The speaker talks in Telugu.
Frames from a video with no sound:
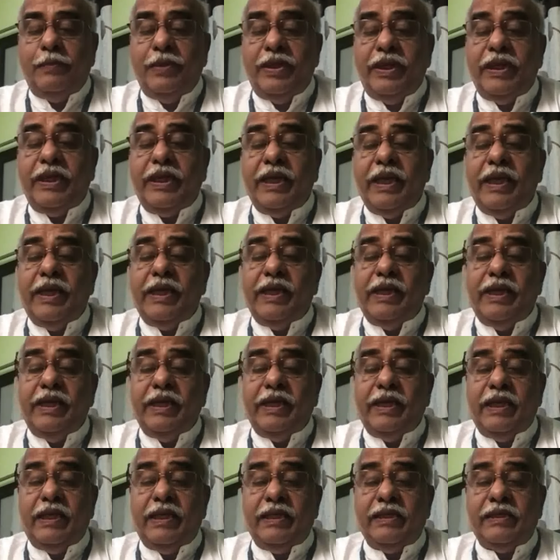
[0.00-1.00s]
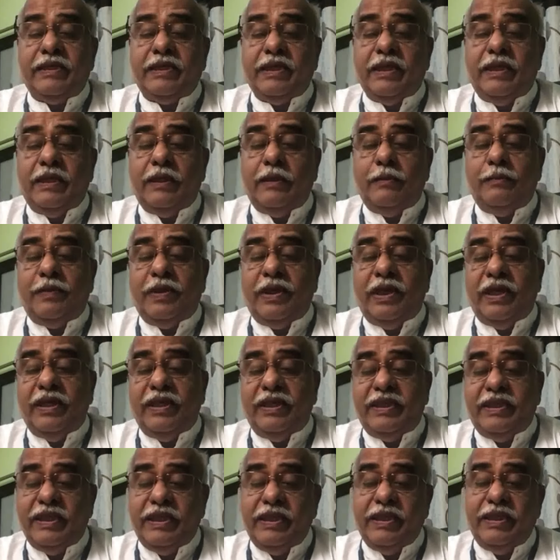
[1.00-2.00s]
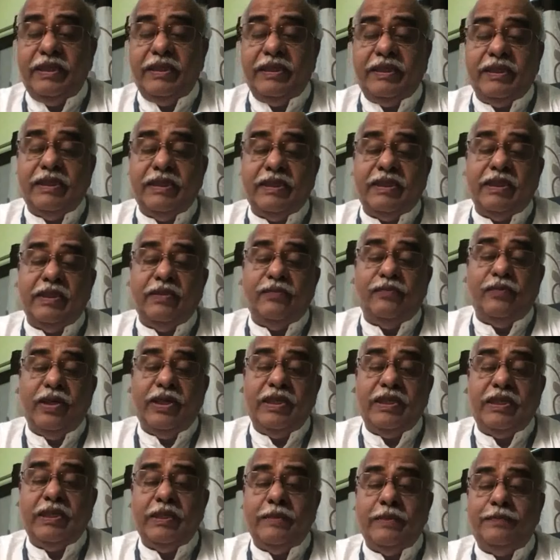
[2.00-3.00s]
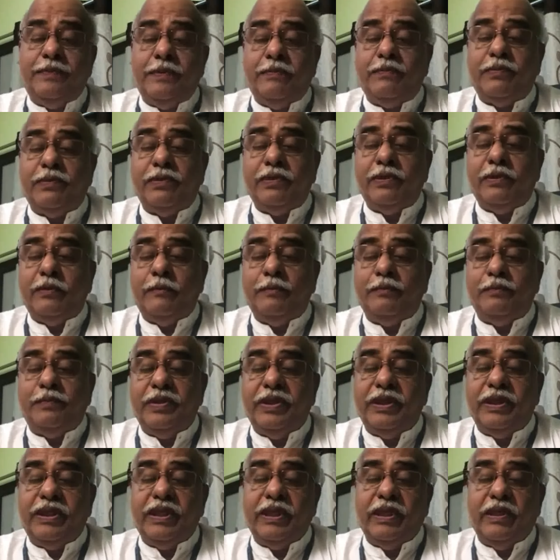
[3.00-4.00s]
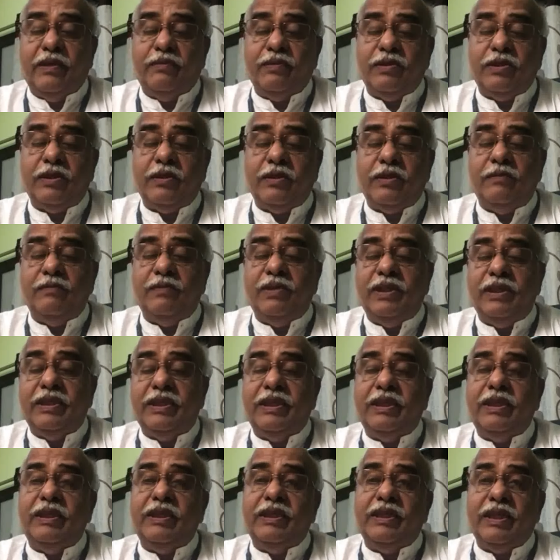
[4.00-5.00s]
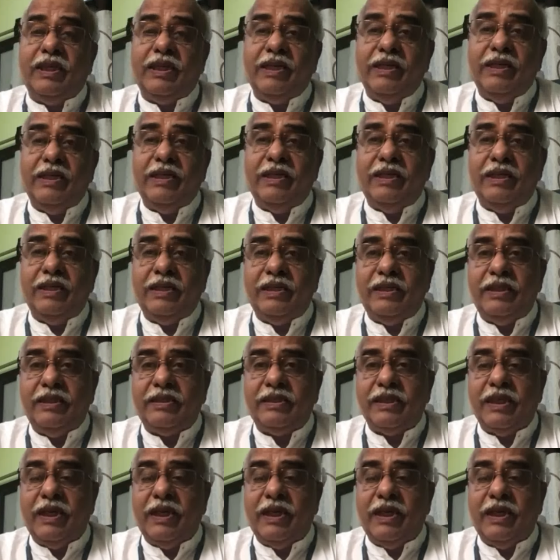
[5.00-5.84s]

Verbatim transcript: పీకే ఎన్నికల అస్త్రాలపై అధ్యయనం చేసిన వైసీపీ బృందం పీకే అవసరం లేదనే నిర్ణయానికి